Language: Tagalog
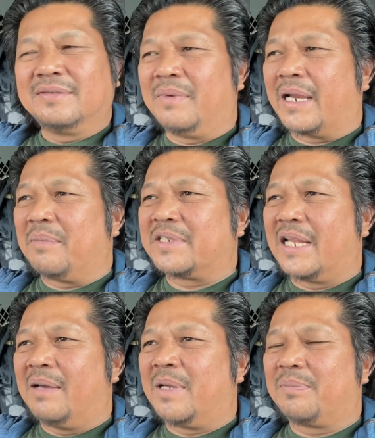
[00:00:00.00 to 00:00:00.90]
maraming
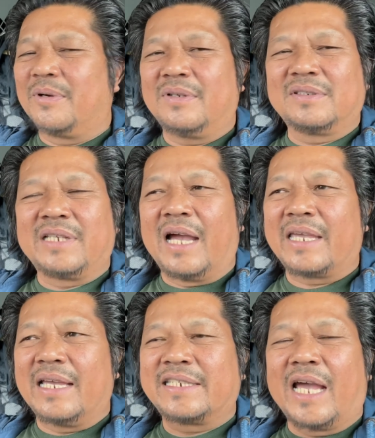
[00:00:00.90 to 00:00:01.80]
salamat po sa
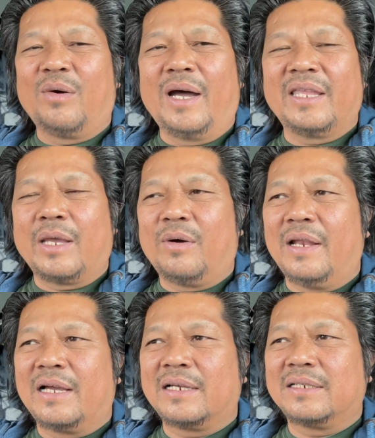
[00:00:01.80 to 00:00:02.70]
aking asawa na
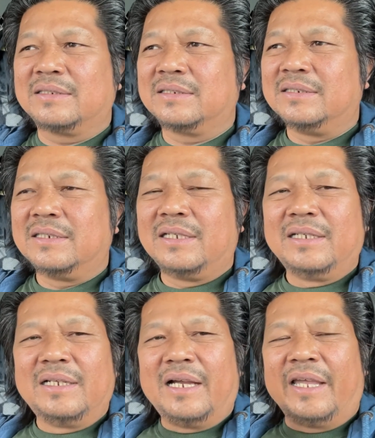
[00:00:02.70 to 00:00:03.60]
walang
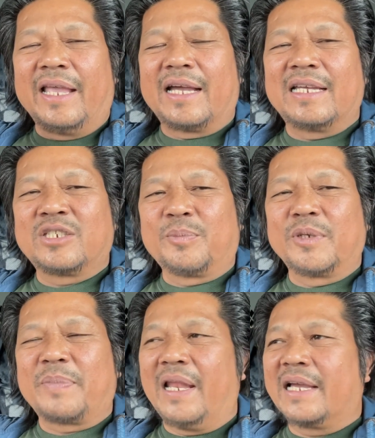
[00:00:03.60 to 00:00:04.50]
ang
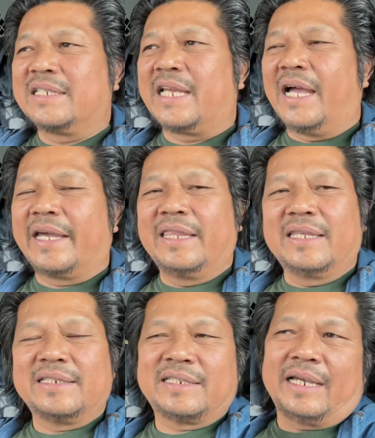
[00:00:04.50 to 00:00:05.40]
nakasupport palagi sa akin
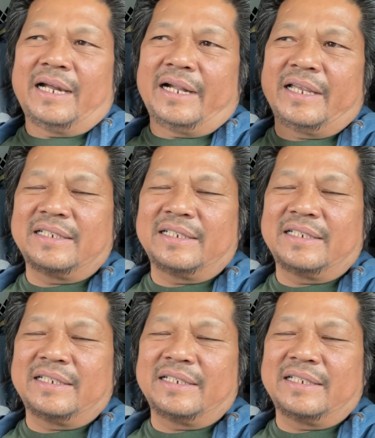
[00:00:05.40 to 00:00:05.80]
sa